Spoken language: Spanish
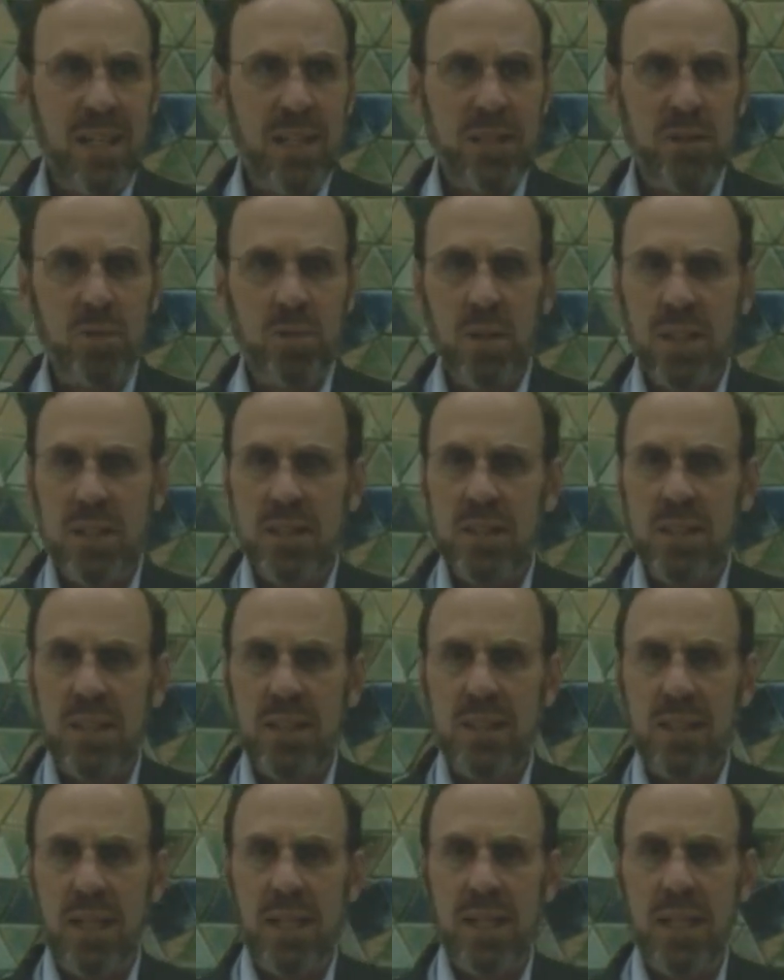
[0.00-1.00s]
Es una
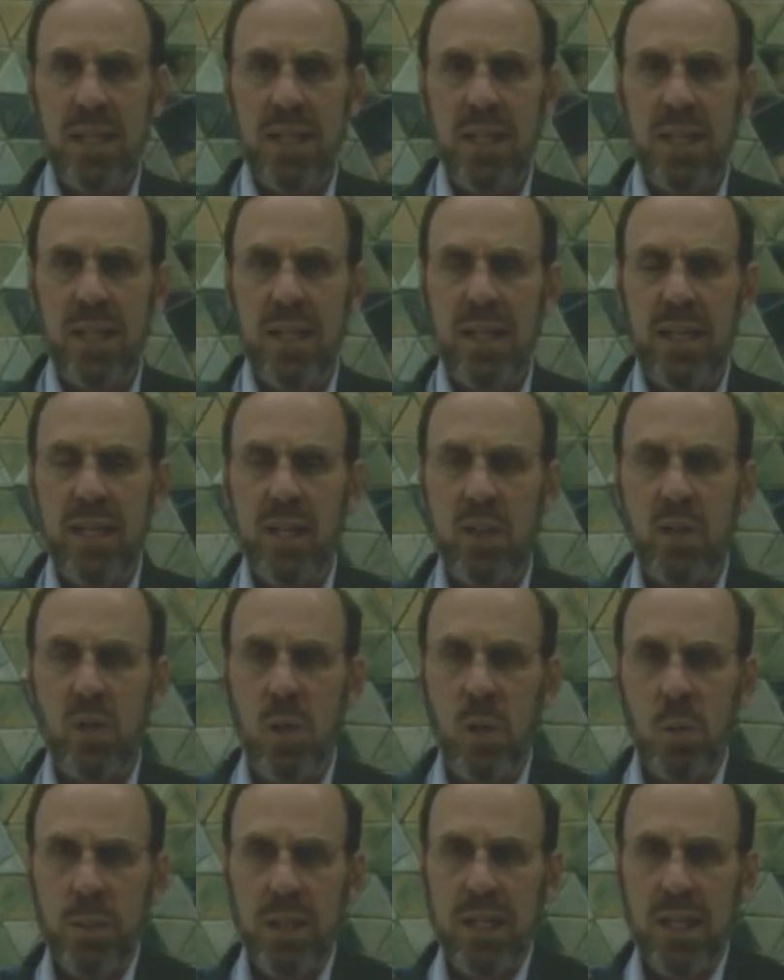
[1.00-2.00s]
estrategia
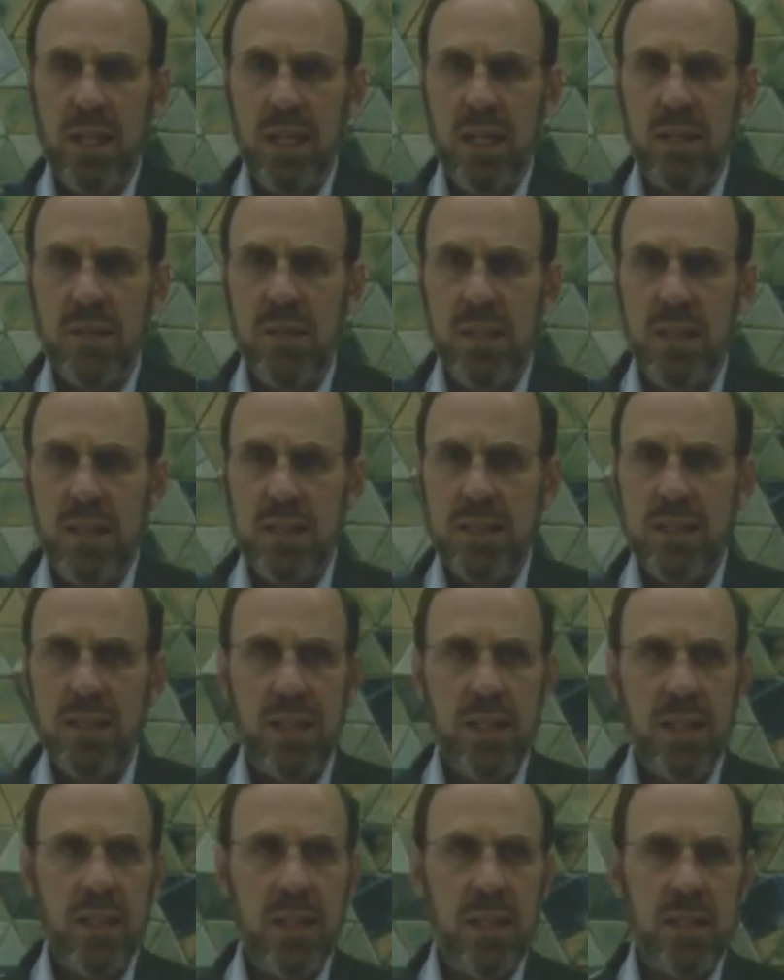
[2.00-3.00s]
económica,
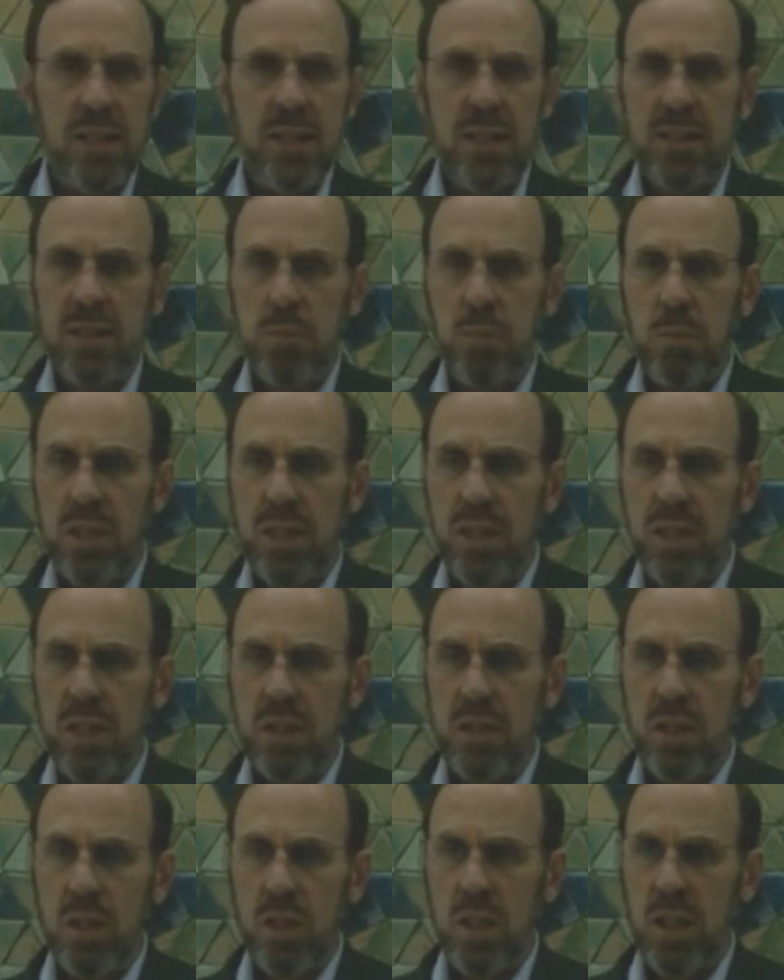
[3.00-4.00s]
tiene grandes
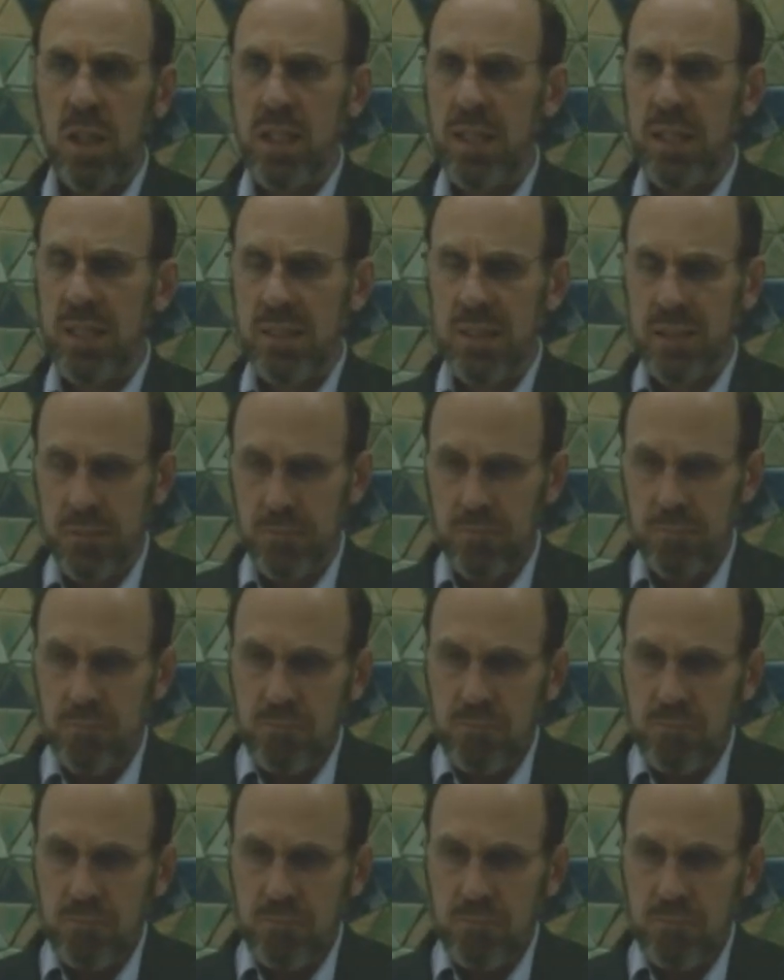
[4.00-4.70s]
implicaciones